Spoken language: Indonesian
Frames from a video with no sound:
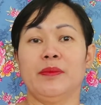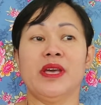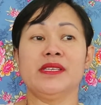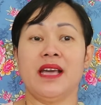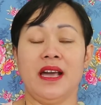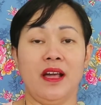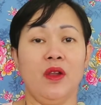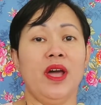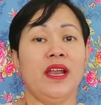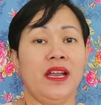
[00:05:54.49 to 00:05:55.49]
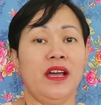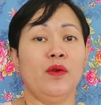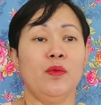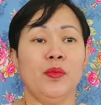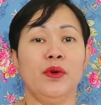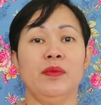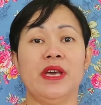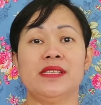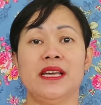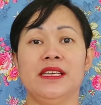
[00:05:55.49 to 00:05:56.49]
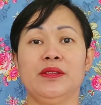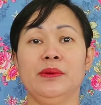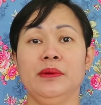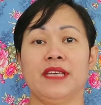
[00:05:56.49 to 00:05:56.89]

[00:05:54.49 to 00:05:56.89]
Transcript: biasa kalau anak-anak kumpul biasanya tuh